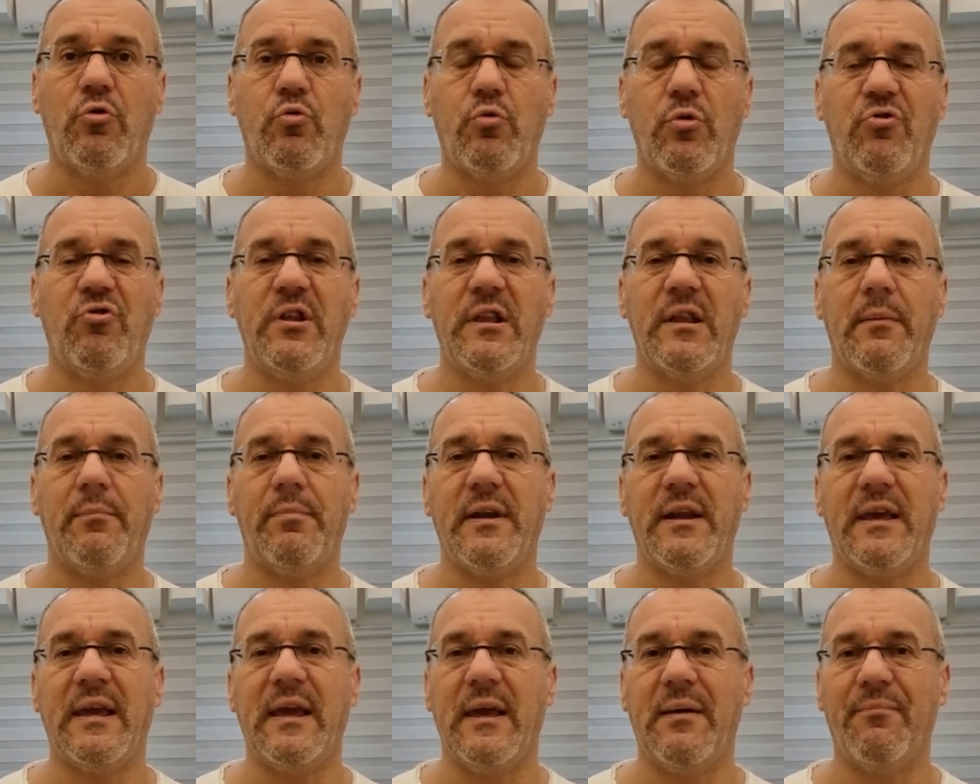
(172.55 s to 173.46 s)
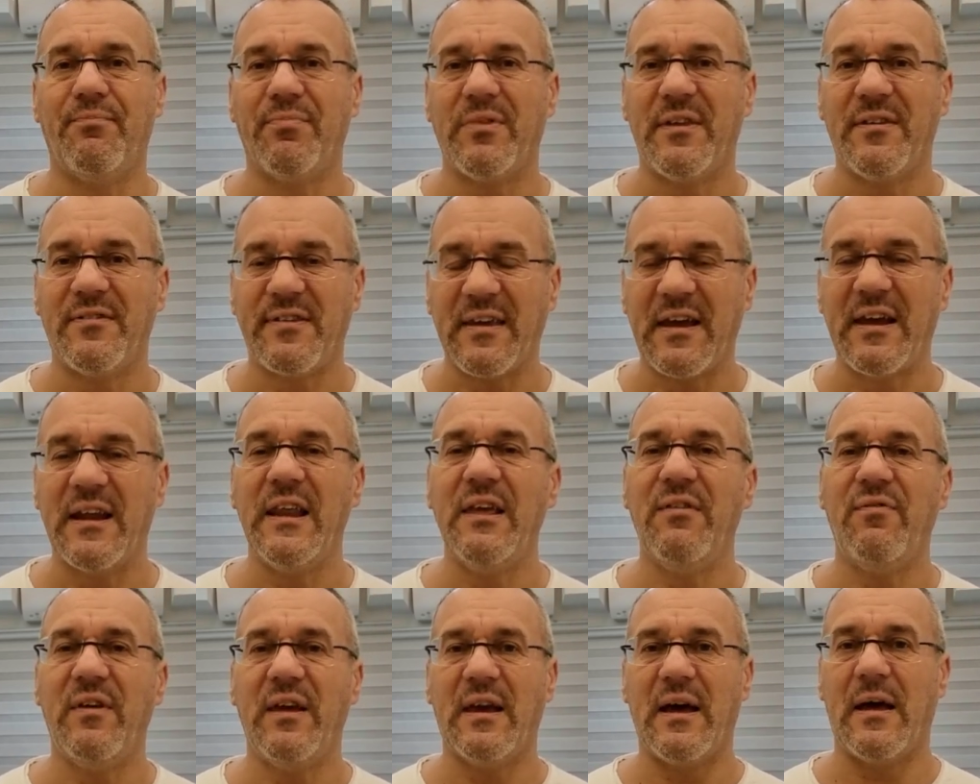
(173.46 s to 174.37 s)
Suicida perché
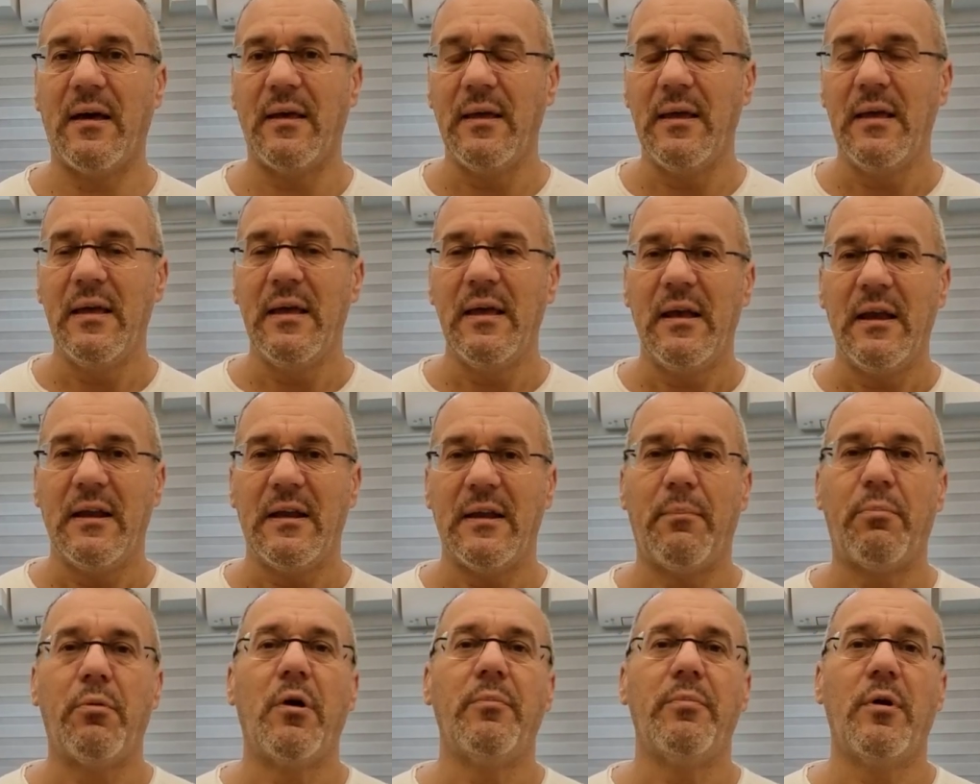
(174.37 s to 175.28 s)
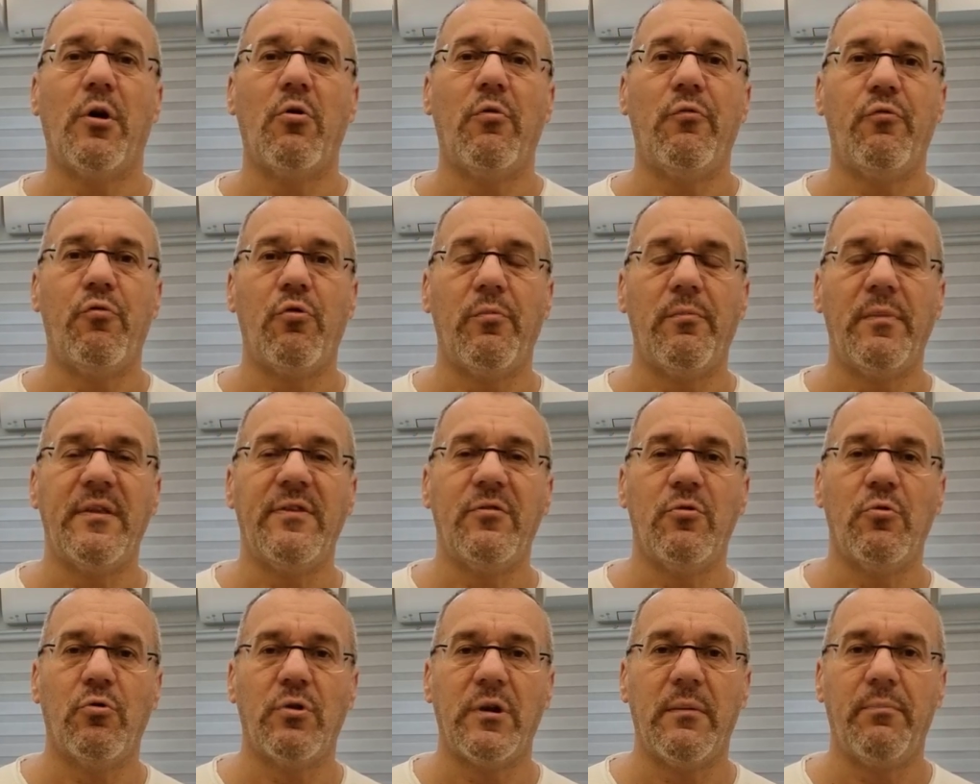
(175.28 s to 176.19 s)
sacrifica la propria
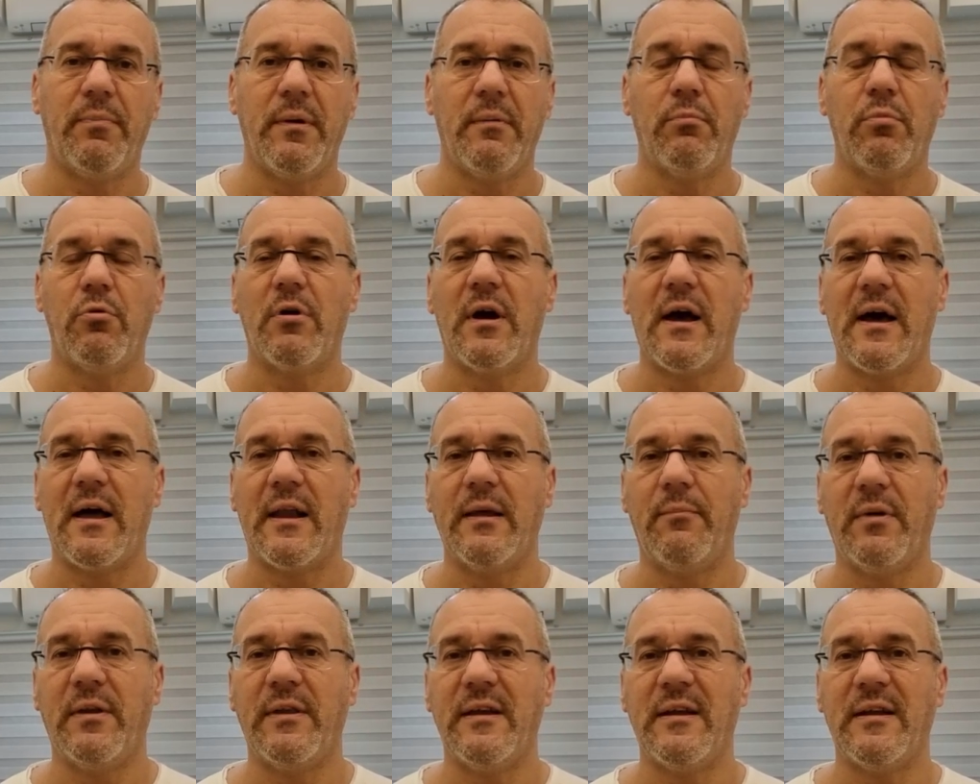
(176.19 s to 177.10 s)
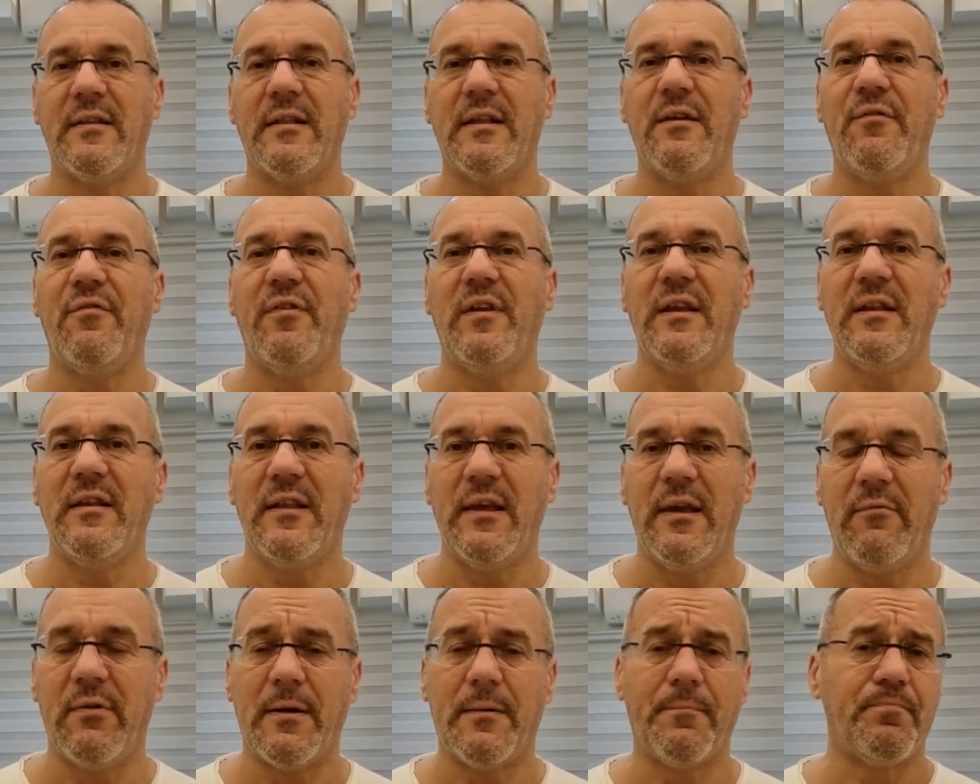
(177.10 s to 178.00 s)
conformazione per bloccare in maniera
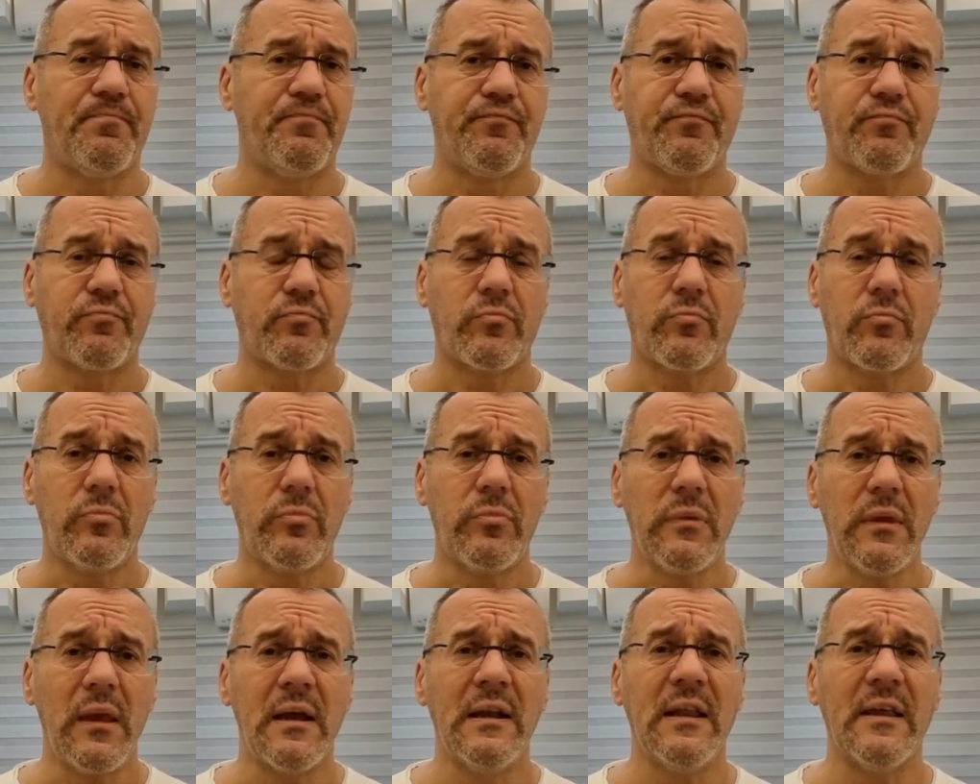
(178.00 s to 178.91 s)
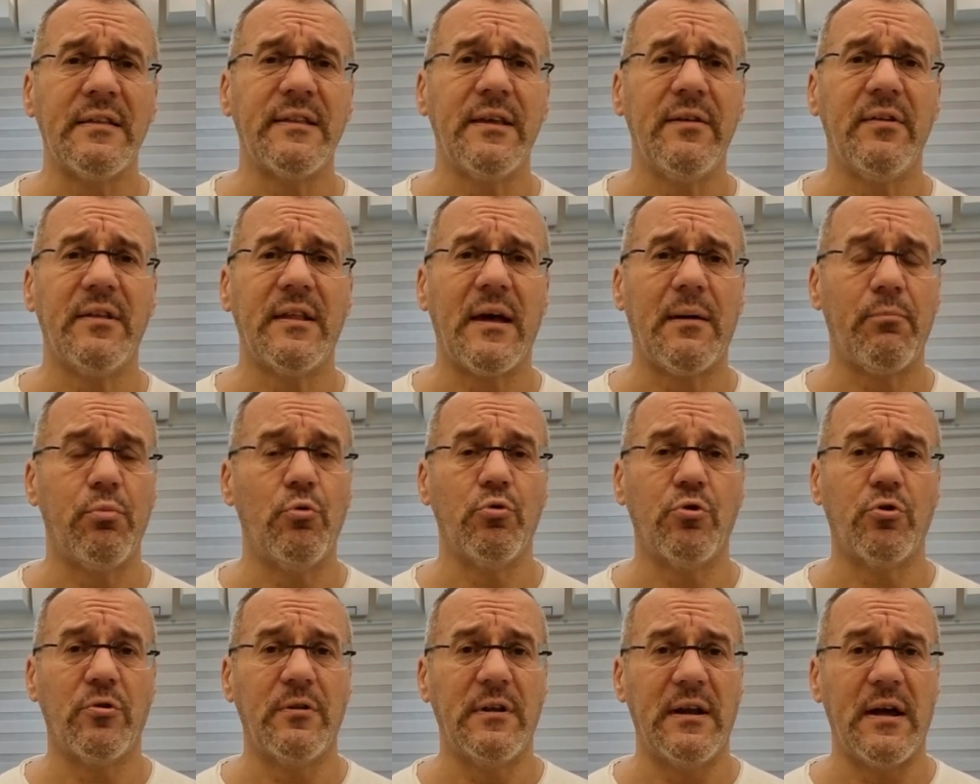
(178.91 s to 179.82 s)
definitiva l'attività
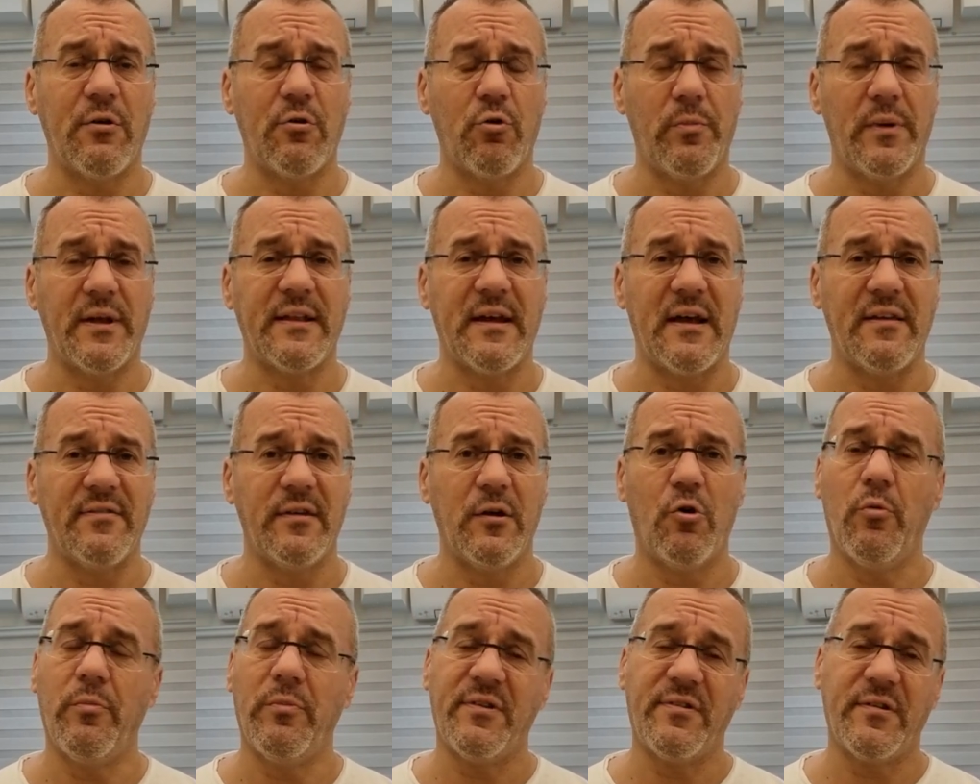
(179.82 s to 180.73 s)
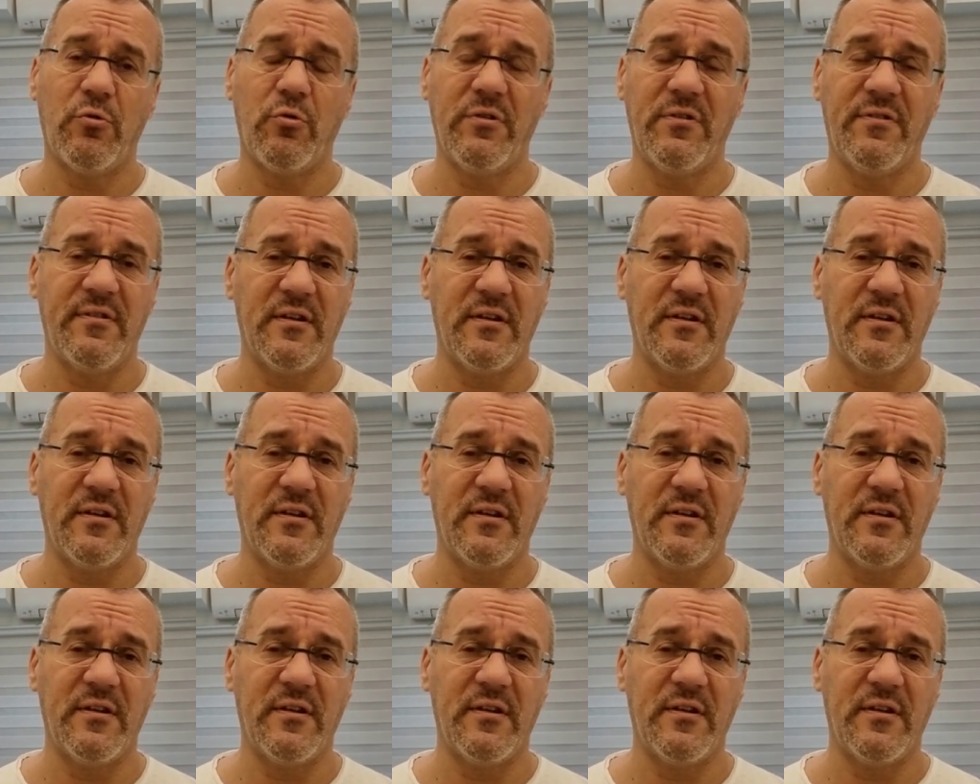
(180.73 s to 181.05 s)
appunto dell'aromatasi, come se noi